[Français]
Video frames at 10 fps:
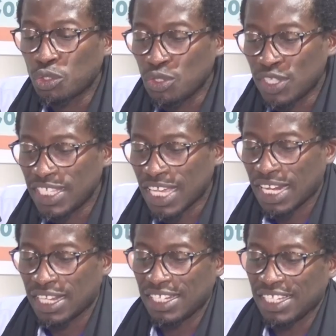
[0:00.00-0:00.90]

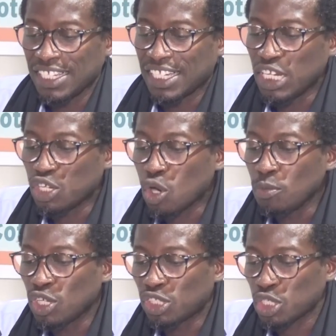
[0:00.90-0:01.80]
crucial que les
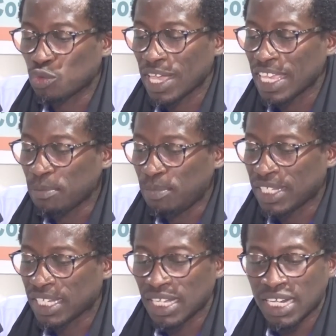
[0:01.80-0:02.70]
communautés soient
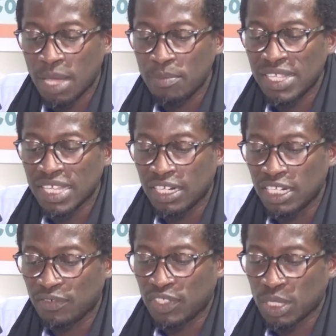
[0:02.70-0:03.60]
impliquées dans la mise en œuvre